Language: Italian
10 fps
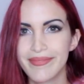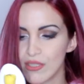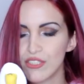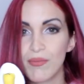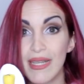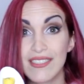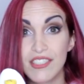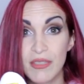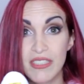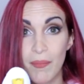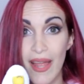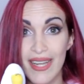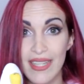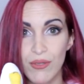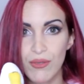Questo è un bellissimo
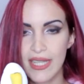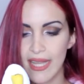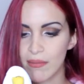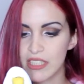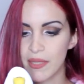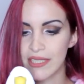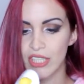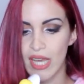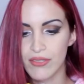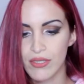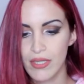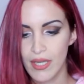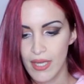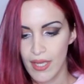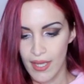esemplare di Gudetama spiaggiato
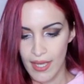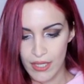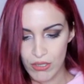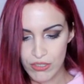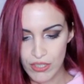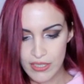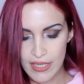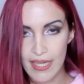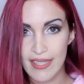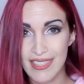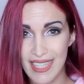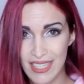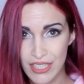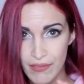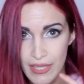non so se da lì si
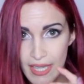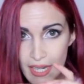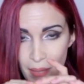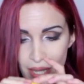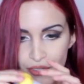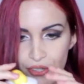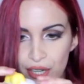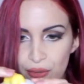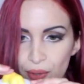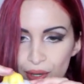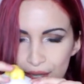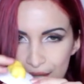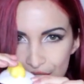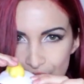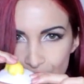riesce a vedere, ma totally worth it già